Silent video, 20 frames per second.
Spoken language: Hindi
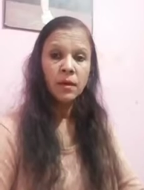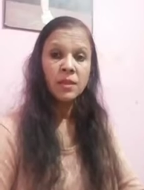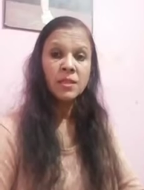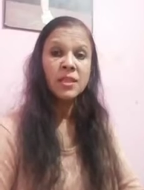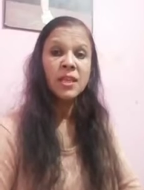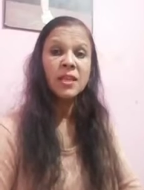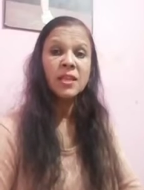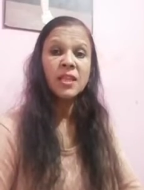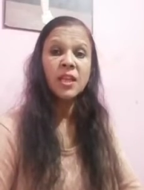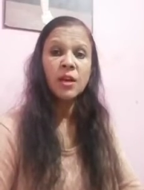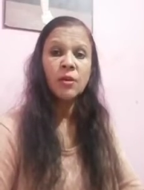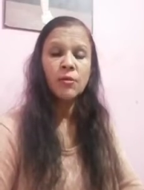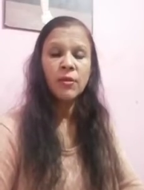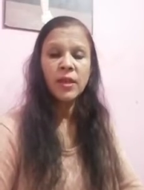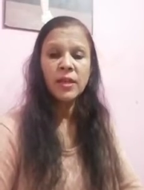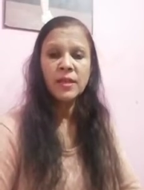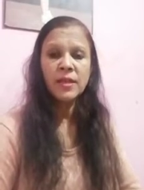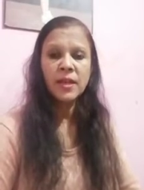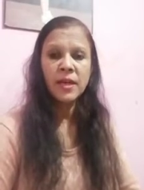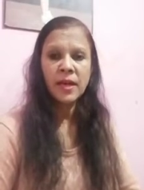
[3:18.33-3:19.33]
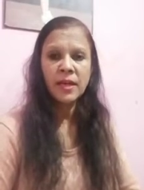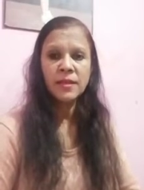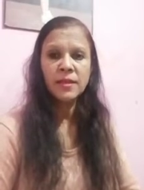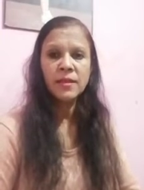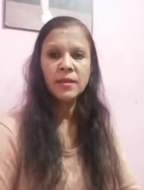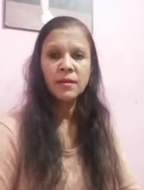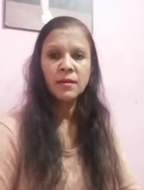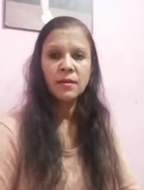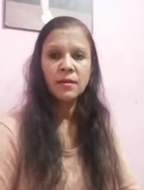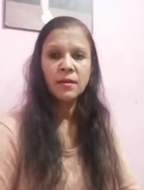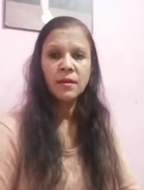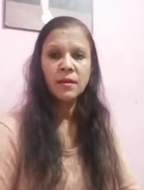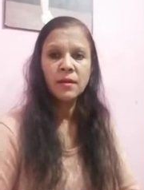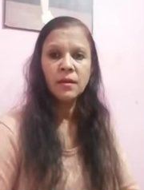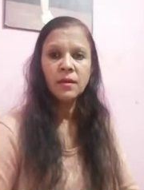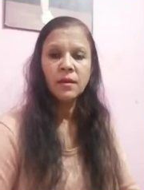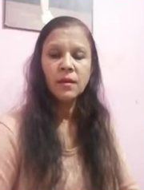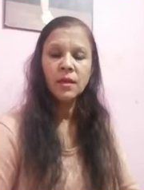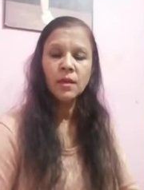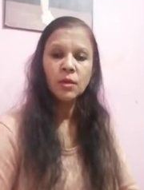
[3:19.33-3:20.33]
सख्त रवैया दिखाते
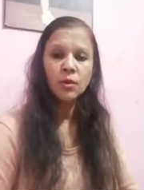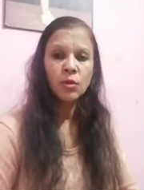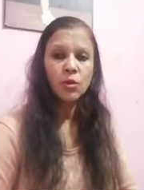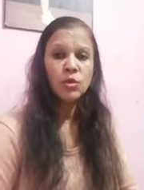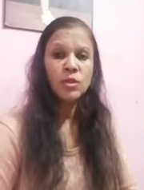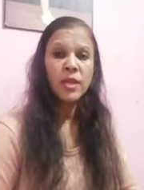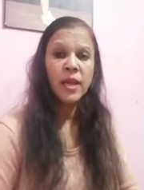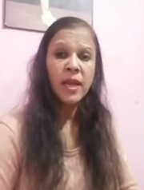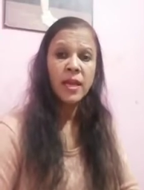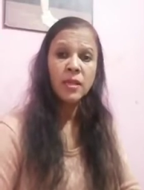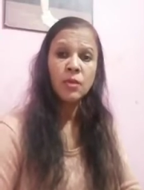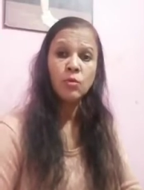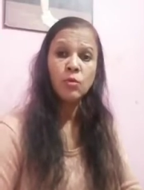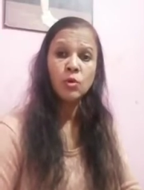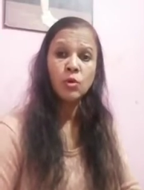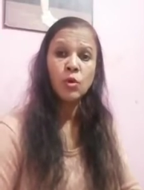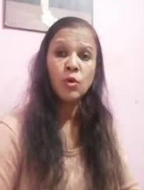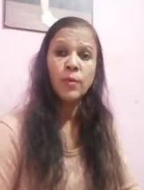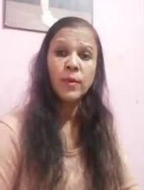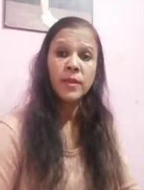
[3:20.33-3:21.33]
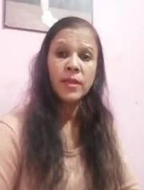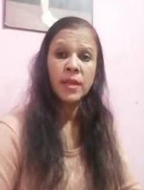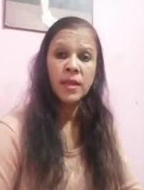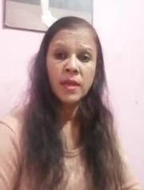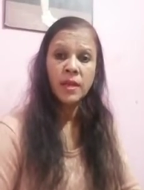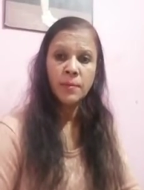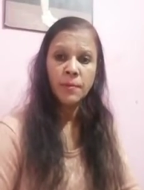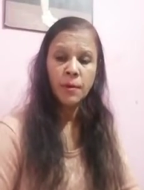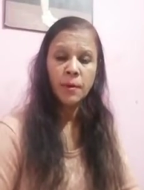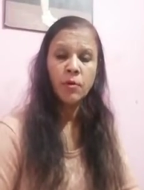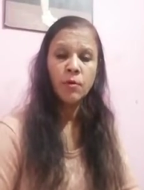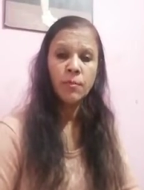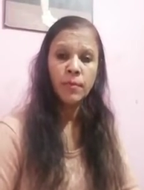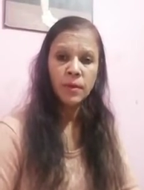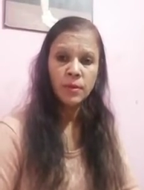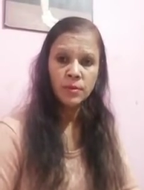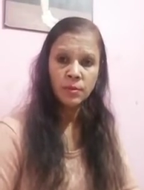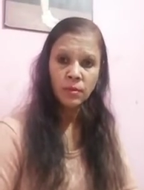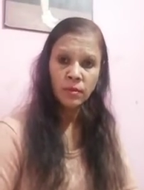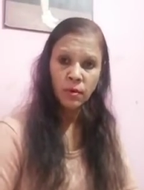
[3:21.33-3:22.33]
तो शायद उसको बदलने पे वो
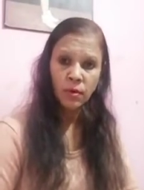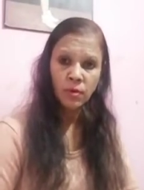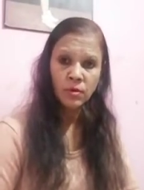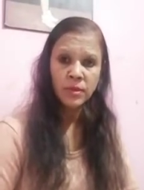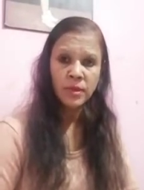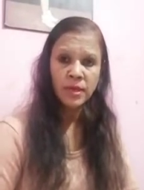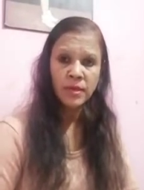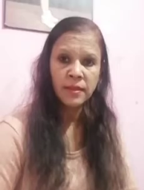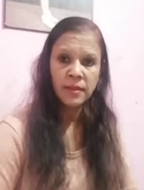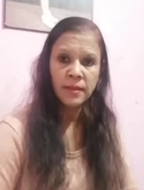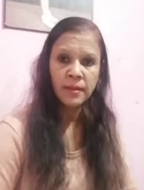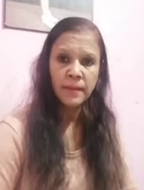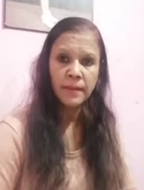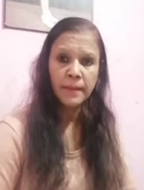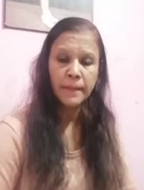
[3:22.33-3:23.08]
मजबूर हो जाते